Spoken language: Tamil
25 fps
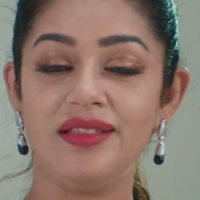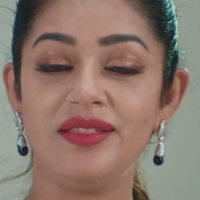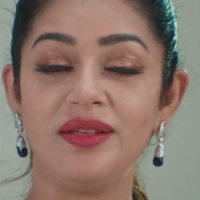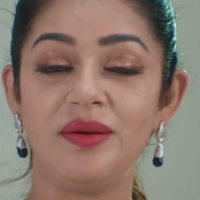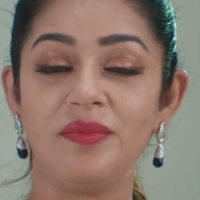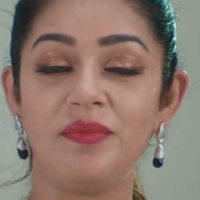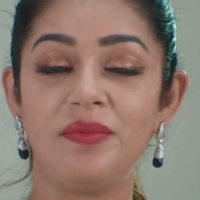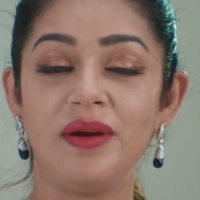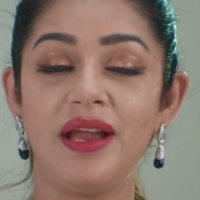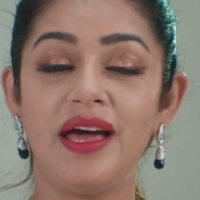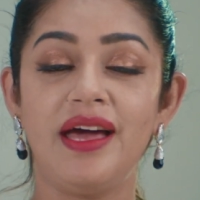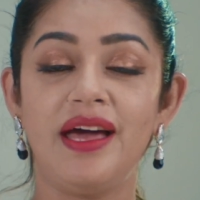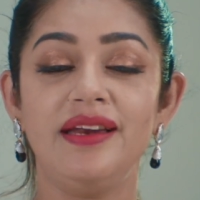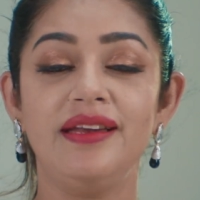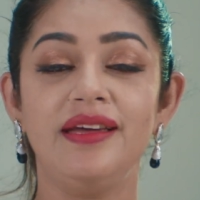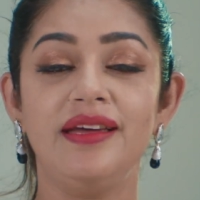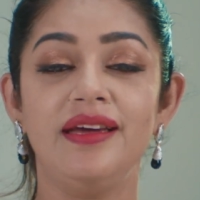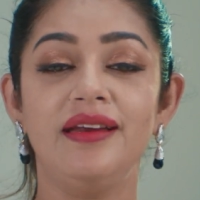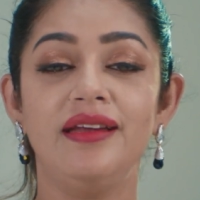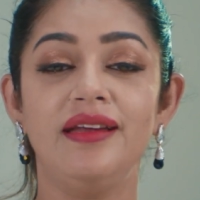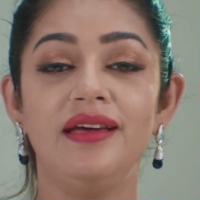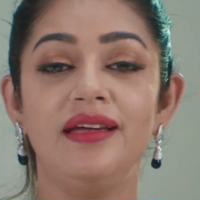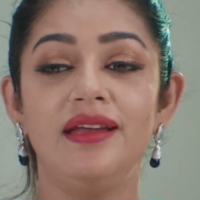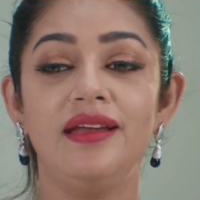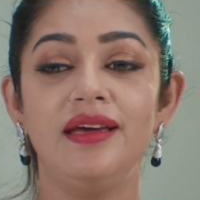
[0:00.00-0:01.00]
அந்த பிளான
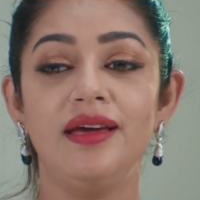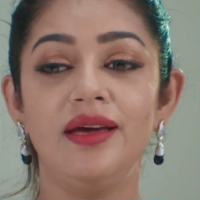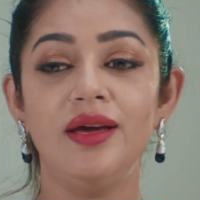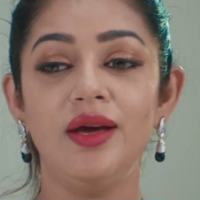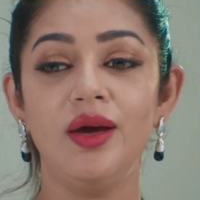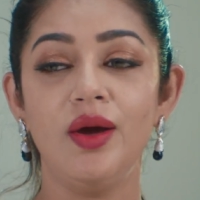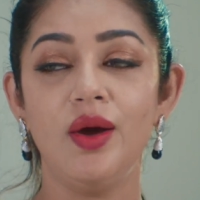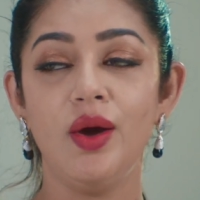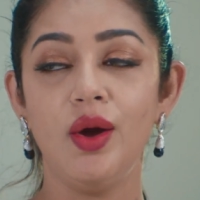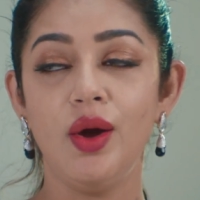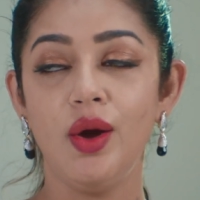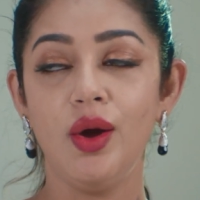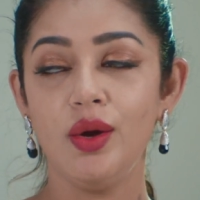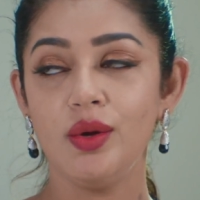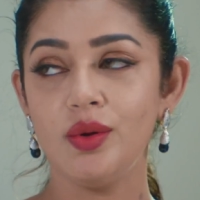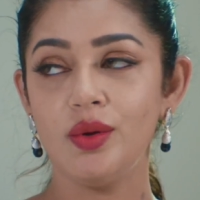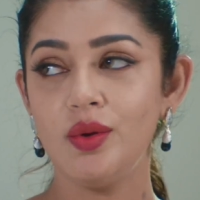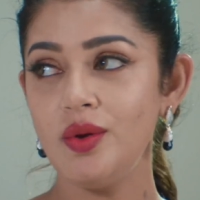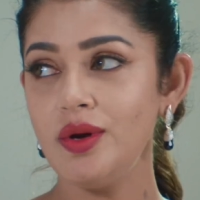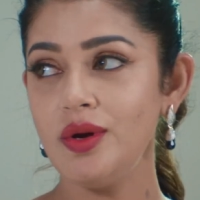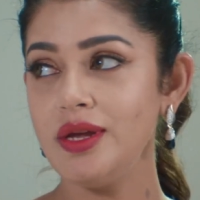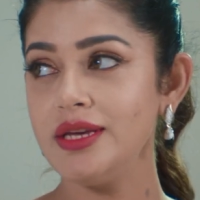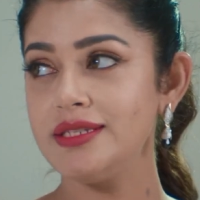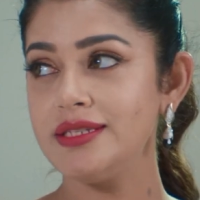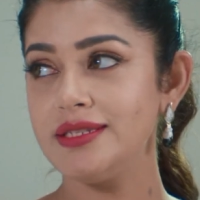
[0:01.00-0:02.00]

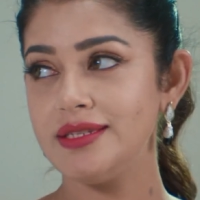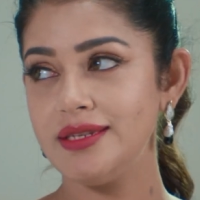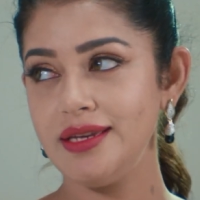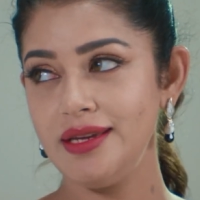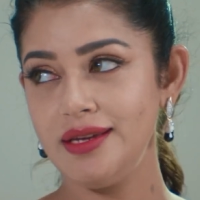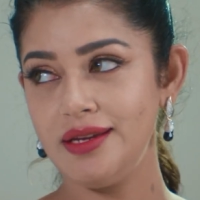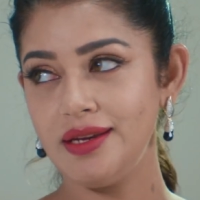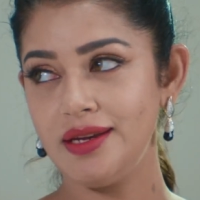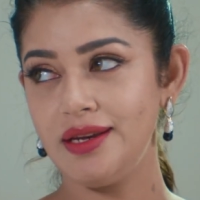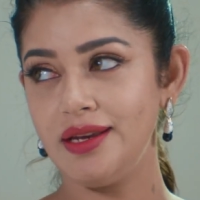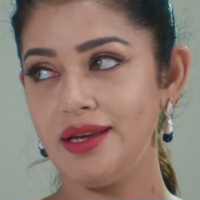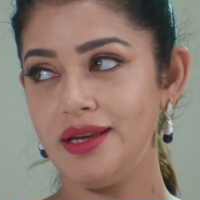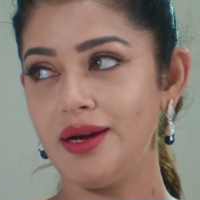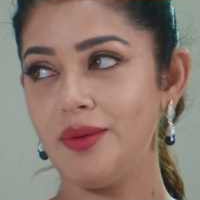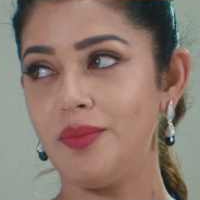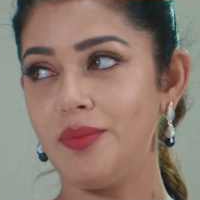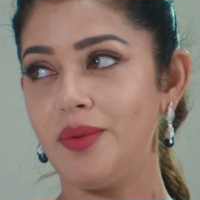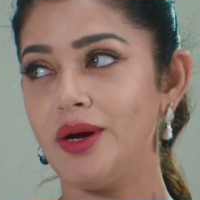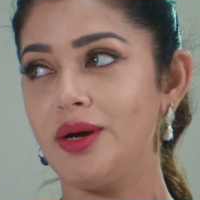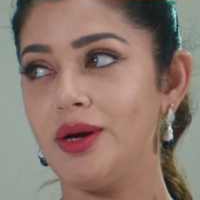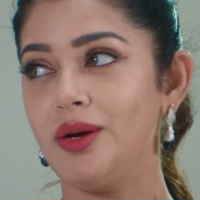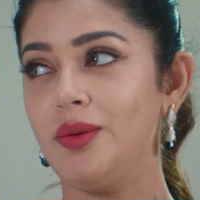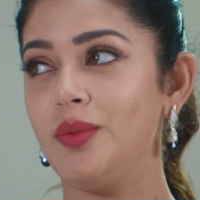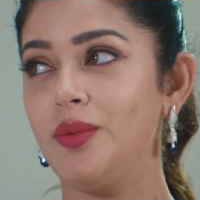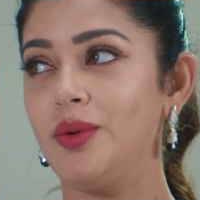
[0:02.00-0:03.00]
கூடிய சீக்கிரமே
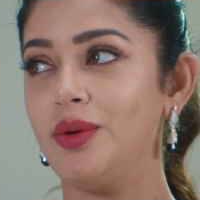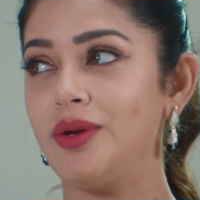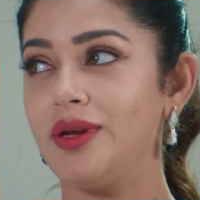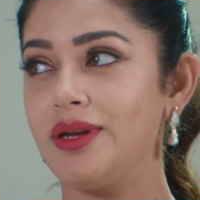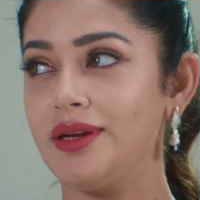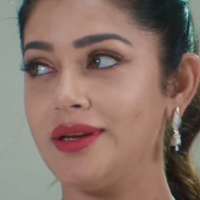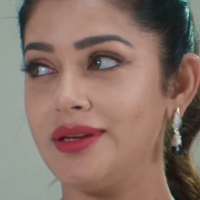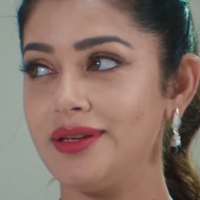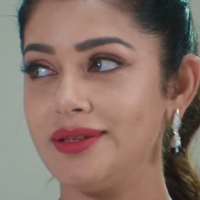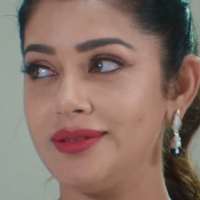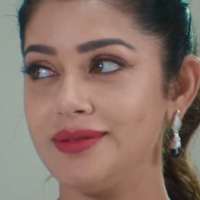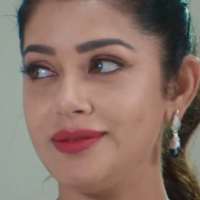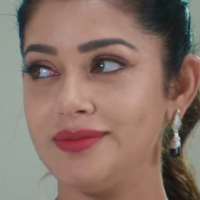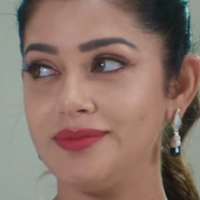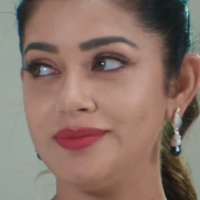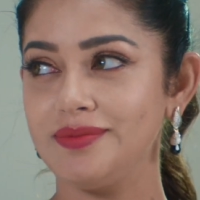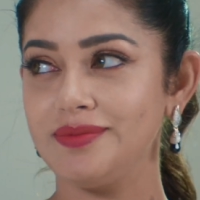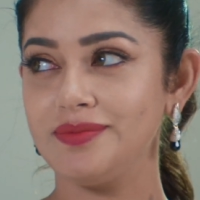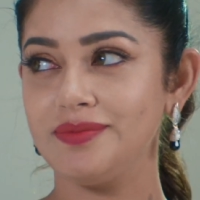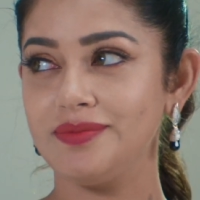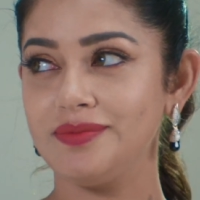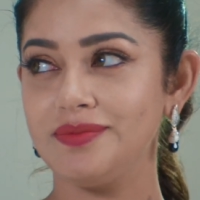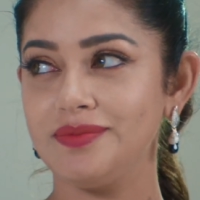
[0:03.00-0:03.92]
நீங்க பார்க்க போறீங்க